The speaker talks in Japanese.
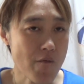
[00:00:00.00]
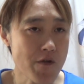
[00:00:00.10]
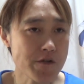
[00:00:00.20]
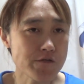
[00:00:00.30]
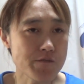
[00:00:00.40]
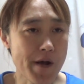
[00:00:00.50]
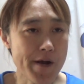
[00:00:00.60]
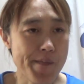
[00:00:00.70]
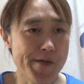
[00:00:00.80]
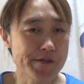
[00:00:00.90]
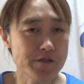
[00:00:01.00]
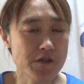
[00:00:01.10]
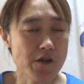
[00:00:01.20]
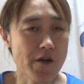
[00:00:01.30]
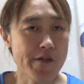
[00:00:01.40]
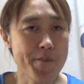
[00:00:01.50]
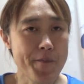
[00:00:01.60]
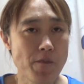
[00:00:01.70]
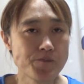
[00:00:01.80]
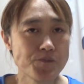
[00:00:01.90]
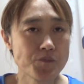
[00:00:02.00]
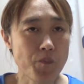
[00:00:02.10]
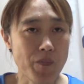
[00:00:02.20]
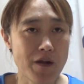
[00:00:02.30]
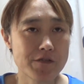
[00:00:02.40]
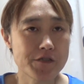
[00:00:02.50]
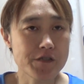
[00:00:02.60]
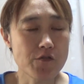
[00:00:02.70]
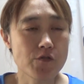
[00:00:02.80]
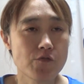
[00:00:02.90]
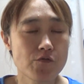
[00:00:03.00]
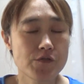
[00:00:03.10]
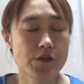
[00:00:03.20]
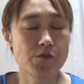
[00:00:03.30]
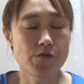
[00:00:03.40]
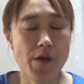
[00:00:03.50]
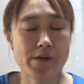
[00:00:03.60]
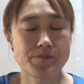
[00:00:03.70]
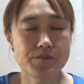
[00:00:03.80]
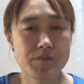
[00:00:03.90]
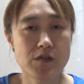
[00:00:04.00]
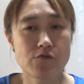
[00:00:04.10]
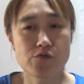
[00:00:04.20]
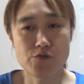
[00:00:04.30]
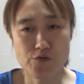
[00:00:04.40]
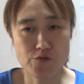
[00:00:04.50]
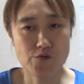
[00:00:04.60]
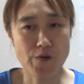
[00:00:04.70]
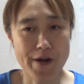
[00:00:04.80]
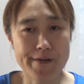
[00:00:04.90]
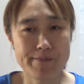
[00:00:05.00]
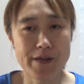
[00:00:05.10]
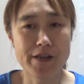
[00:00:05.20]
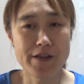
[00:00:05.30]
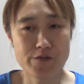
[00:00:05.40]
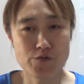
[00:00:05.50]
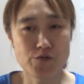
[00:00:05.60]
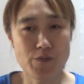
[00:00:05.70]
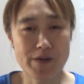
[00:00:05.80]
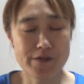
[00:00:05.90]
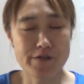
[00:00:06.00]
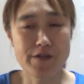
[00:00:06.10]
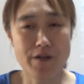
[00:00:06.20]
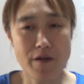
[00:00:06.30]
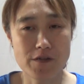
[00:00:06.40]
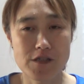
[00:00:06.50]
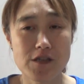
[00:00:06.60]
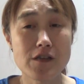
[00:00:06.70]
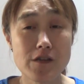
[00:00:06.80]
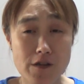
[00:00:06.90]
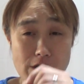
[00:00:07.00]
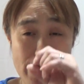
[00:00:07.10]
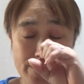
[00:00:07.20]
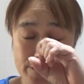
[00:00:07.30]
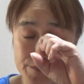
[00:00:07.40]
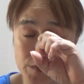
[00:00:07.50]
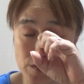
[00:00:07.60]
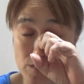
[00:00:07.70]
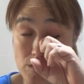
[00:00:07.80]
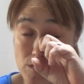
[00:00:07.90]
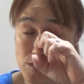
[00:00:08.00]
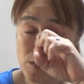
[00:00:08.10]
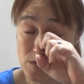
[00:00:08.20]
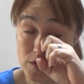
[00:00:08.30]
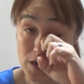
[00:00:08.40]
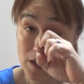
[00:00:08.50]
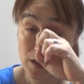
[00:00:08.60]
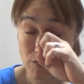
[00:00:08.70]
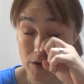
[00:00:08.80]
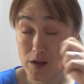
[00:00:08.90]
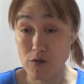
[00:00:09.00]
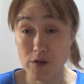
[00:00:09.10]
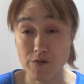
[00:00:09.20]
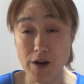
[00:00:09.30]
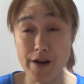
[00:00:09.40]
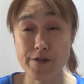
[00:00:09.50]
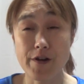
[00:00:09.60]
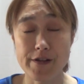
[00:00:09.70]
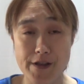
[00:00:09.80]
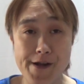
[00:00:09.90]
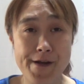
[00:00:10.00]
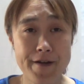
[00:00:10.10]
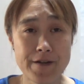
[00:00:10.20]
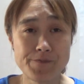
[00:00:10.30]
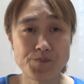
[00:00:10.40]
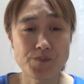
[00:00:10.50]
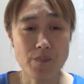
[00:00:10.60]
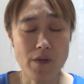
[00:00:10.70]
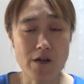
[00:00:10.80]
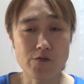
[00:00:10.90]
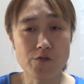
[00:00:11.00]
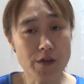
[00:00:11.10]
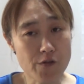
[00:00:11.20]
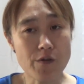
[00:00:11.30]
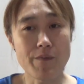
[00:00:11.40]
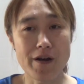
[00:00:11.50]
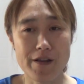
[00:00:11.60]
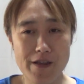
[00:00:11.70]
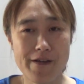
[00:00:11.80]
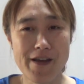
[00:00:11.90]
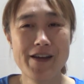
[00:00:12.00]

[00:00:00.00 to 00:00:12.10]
レッスン前からバナナ好きだからなもちゃい時にお父ちゃんにはねミックスジュースとかバナナジュース飲ましてくれて、ね、喫茶店でねあの車検とか行った時の帰りとかにね、まあ、そんな影響かもからね